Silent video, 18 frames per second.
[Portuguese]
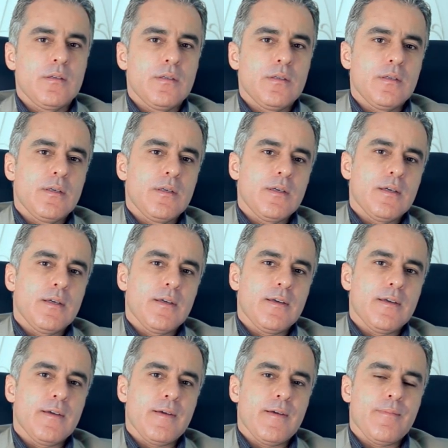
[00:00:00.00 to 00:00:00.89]

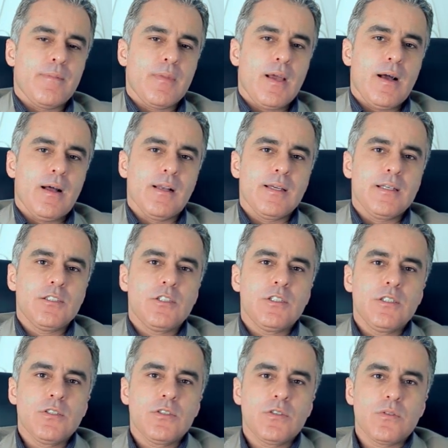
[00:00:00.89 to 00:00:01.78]
É, além
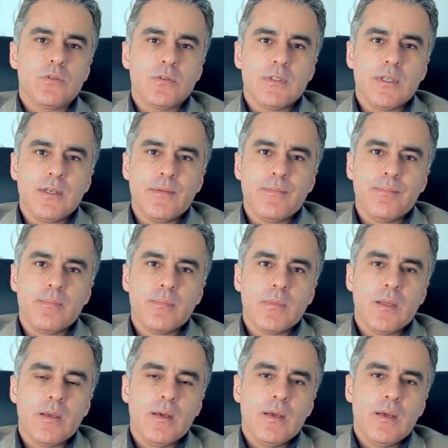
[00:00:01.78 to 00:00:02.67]
disso, né,
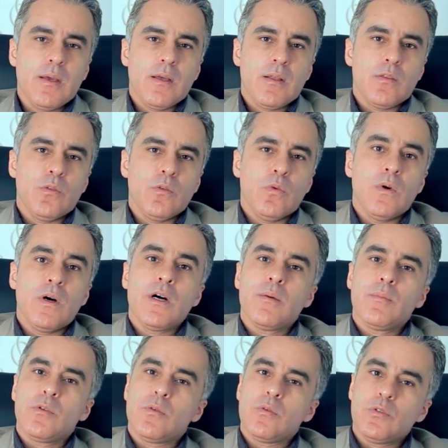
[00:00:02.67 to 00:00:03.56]
no
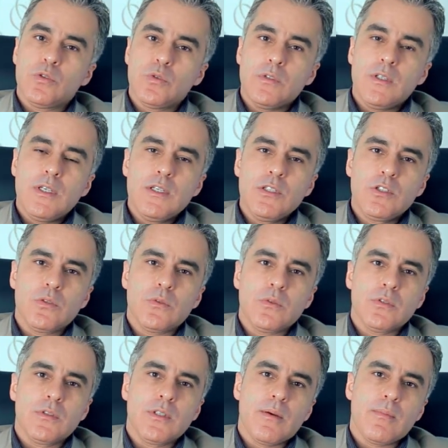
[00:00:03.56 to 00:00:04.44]
âmbito
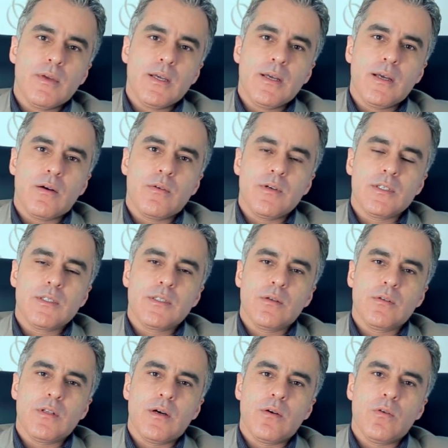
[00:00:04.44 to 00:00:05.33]
jurídico também a
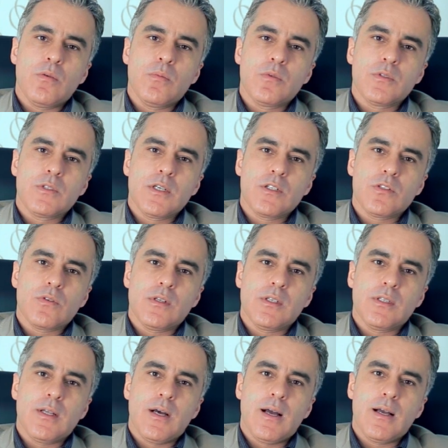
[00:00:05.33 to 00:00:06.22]
questão da
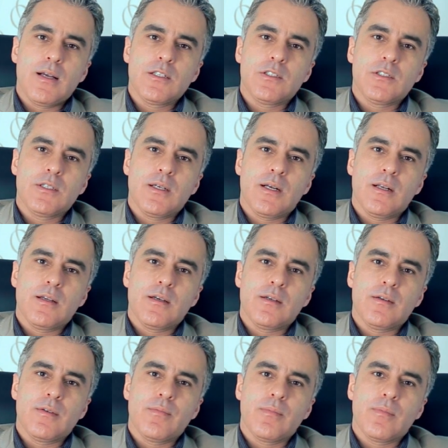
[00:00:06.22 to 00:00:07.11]
homossexualidade
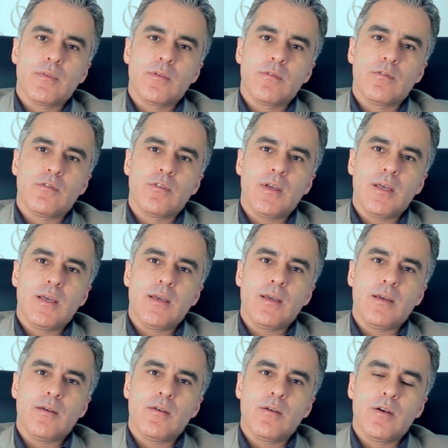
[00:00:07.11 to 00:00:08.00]
ela
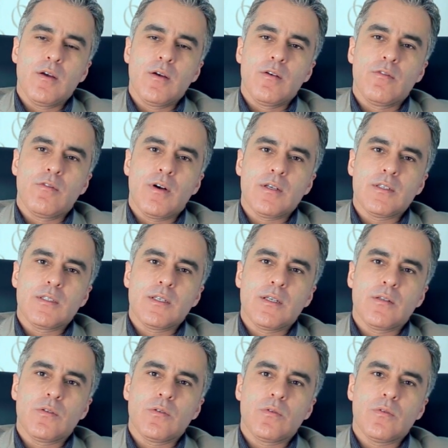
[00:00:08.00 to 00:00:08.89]
vem
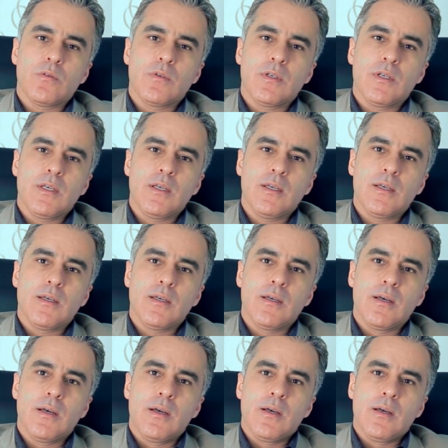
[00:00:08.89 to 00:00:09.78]
fazendo com
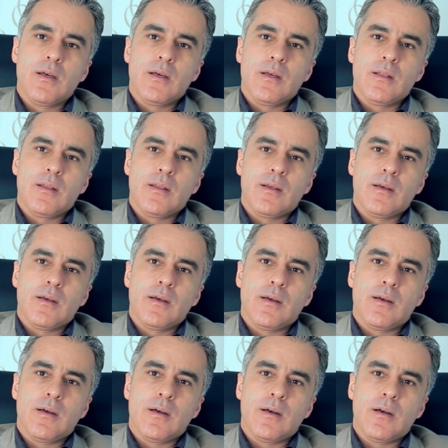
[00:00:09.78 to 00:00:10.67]
que
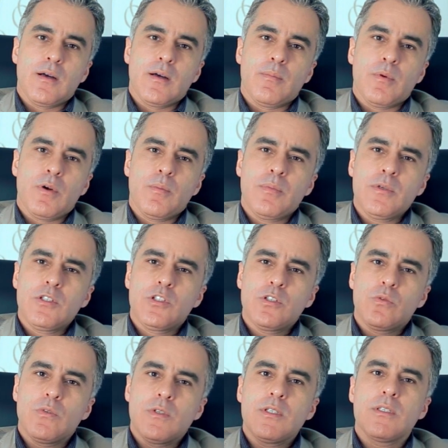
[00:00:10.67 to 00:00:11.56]
é, a própria
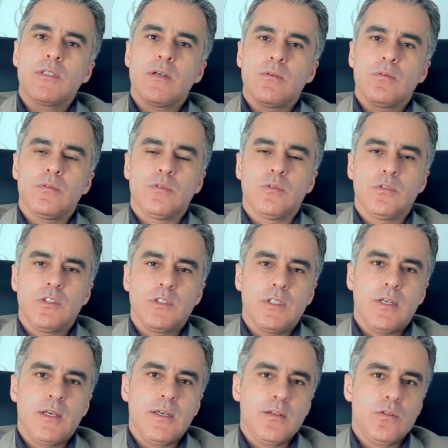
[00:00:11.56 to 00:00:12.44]
instituição do
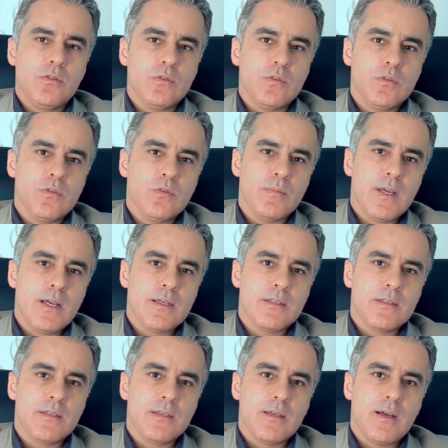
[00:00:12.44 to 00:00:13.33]
direito
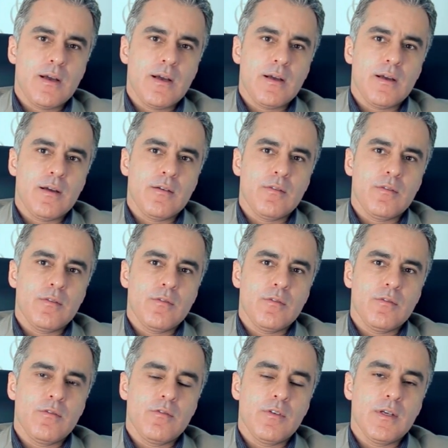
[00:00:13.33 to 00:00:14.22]
comece a
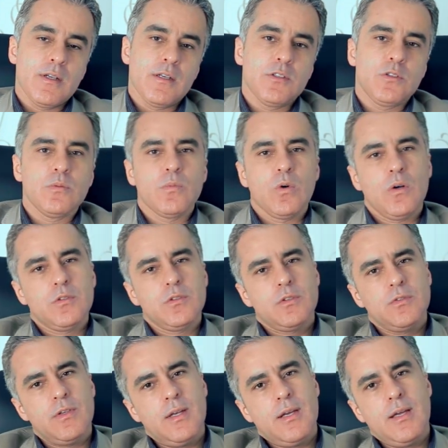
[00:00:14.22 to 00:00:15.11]
vê-la de um modo
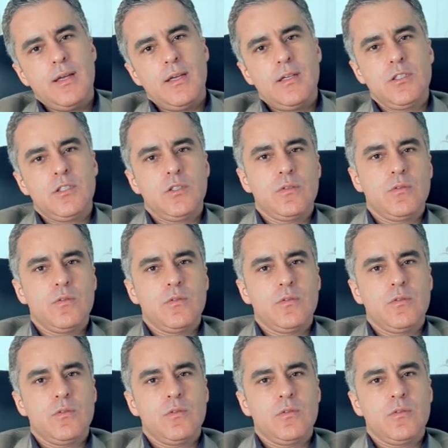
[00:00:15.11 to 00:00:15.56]
diferente,